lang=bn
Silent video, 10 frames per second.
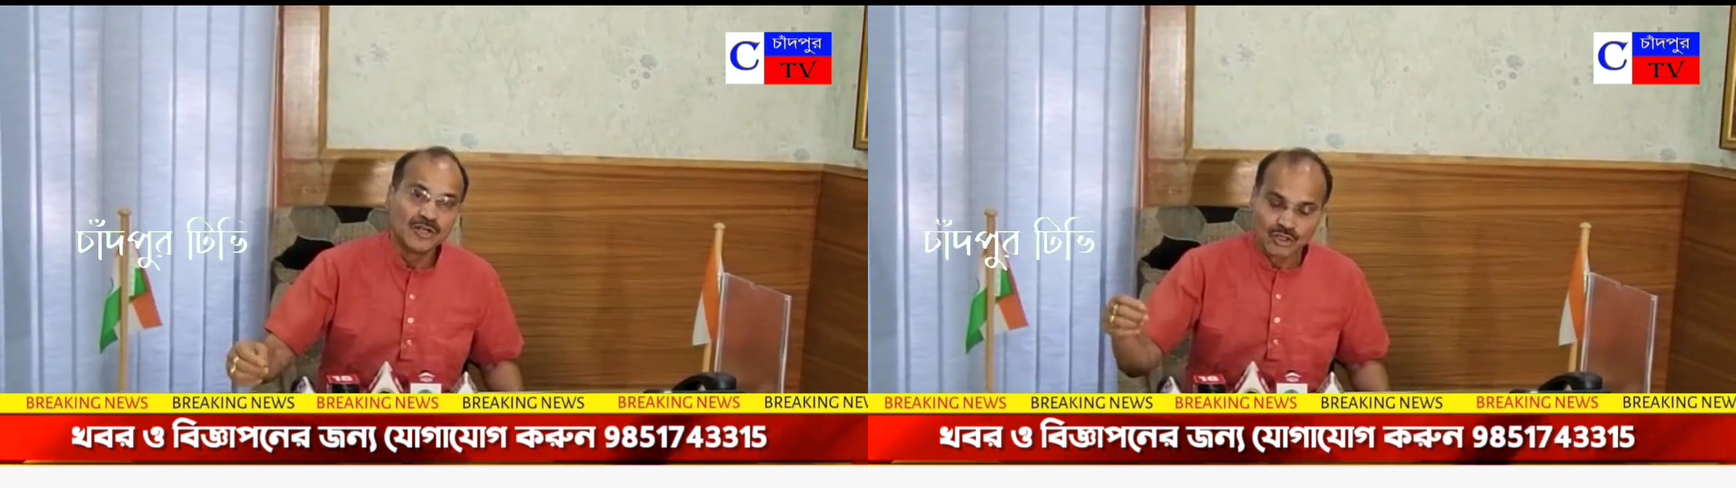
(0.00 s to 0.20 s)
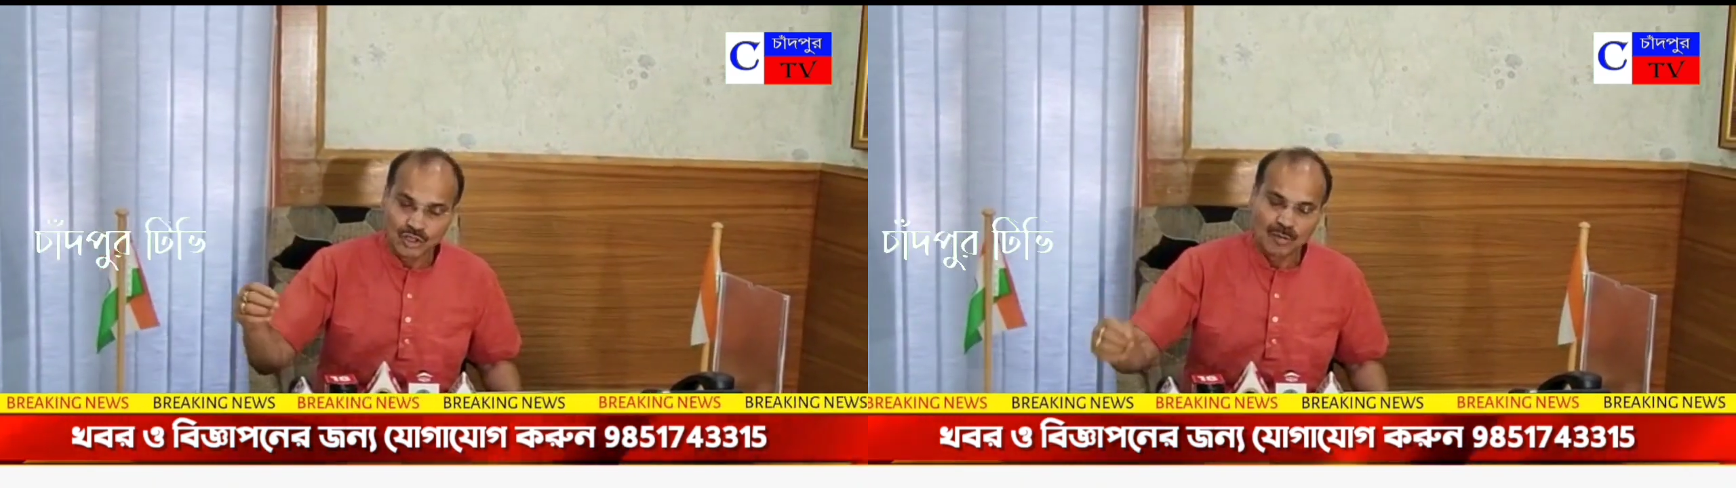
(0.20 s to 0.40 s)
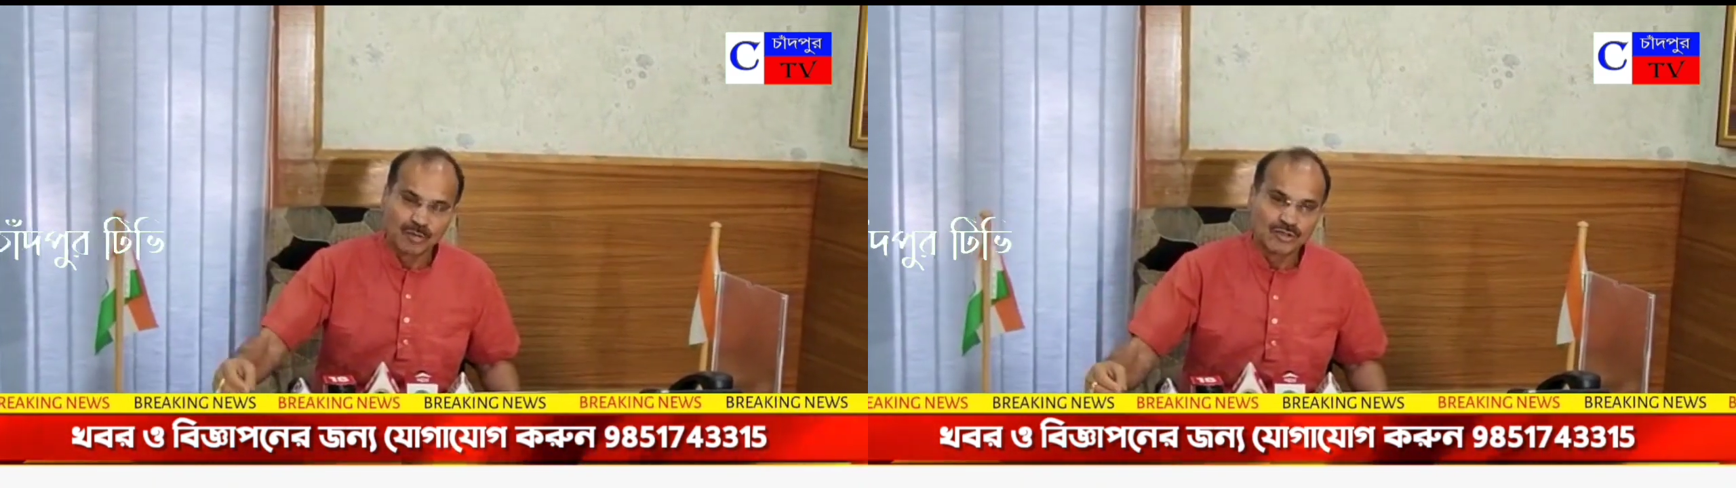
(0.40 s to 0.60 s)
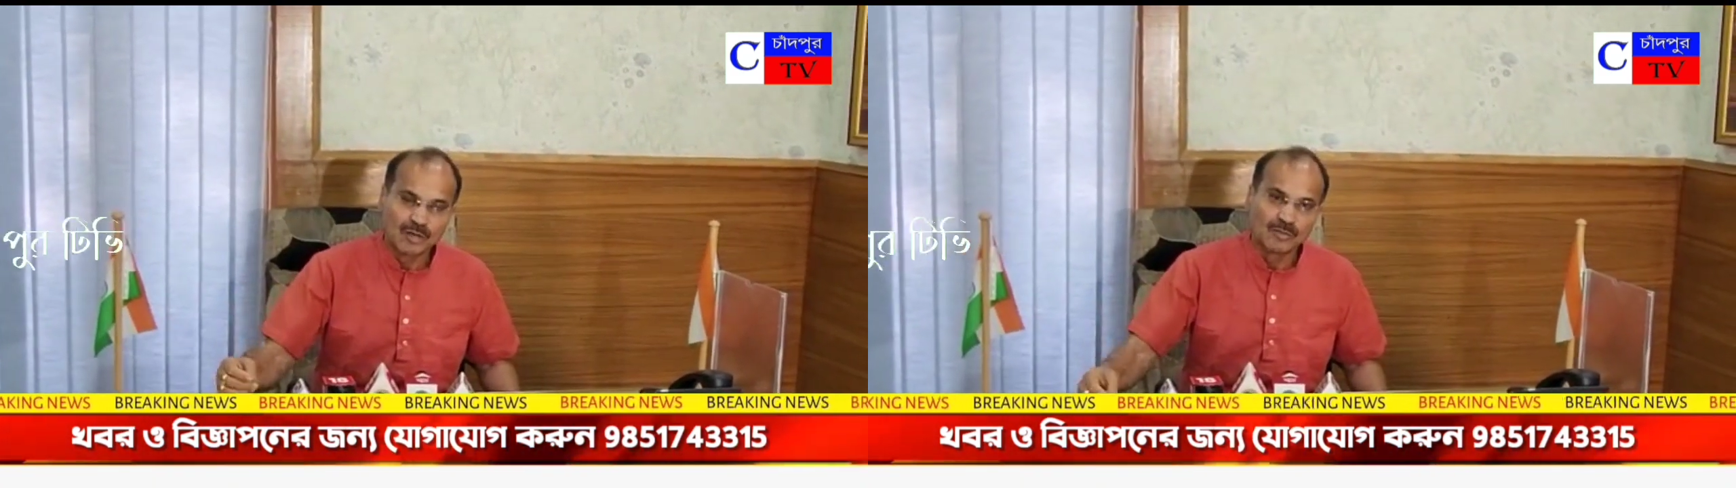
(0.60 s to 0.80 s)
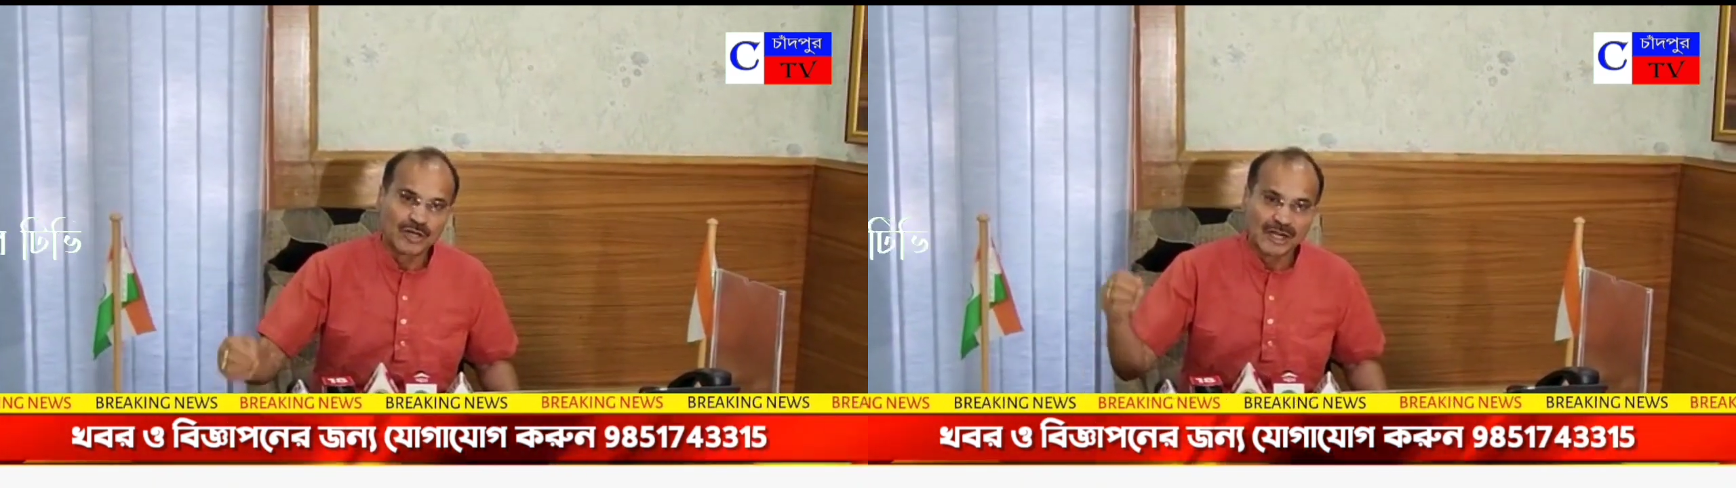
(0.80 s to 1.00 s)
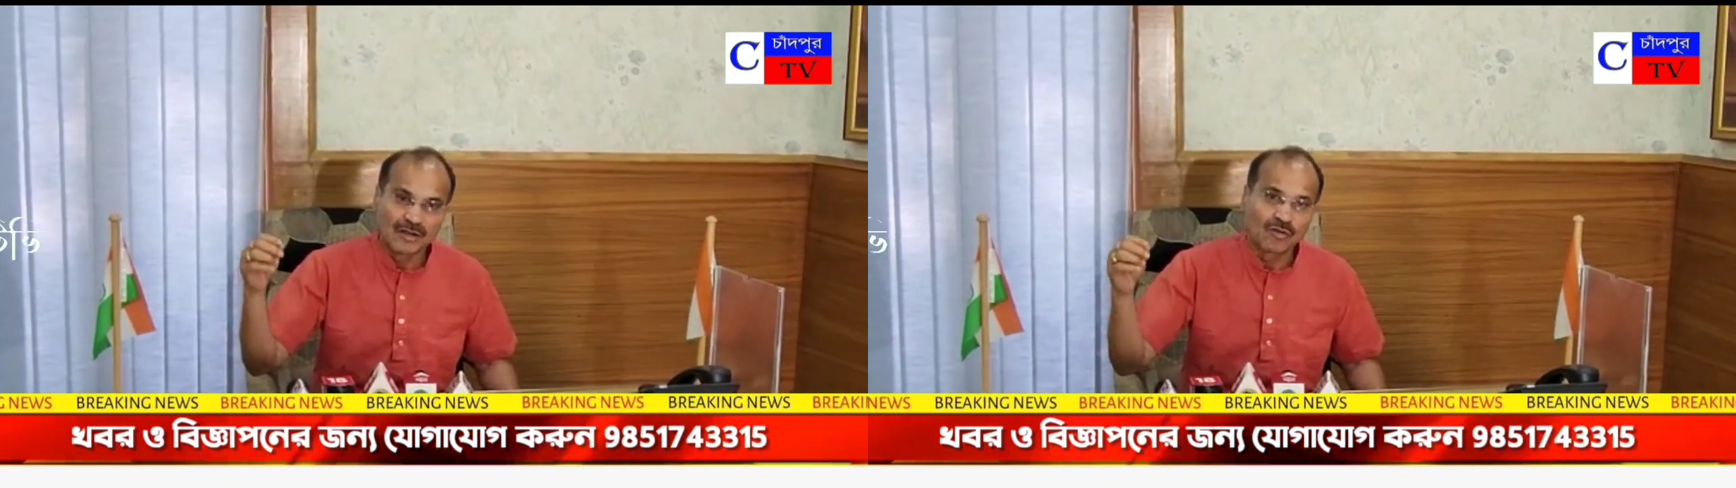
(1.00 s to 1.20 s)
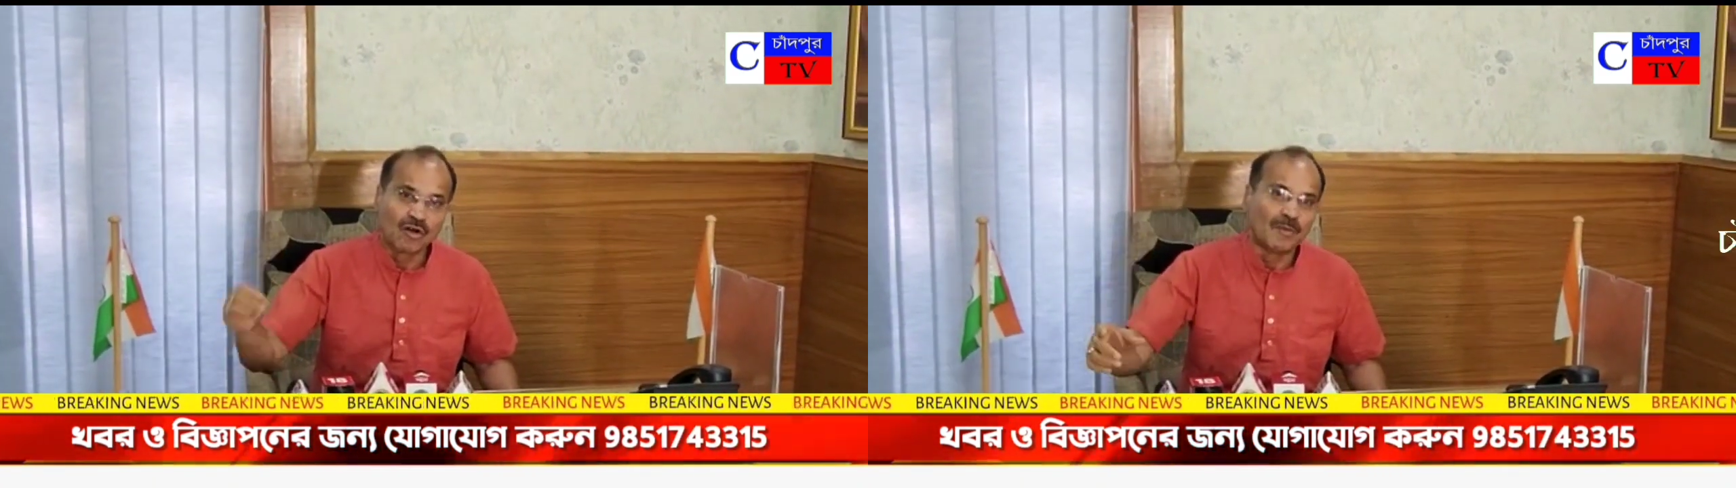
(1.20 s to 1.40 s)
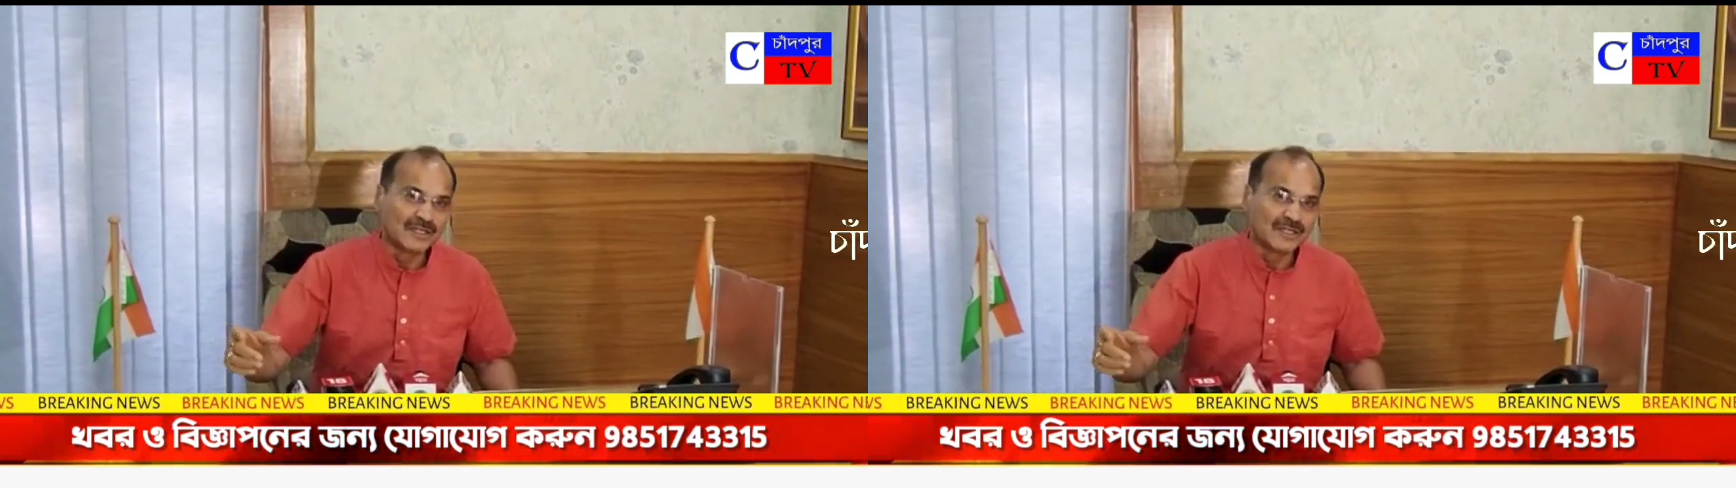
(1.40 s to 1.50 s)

সর্বসম্মুখে ক্ষমা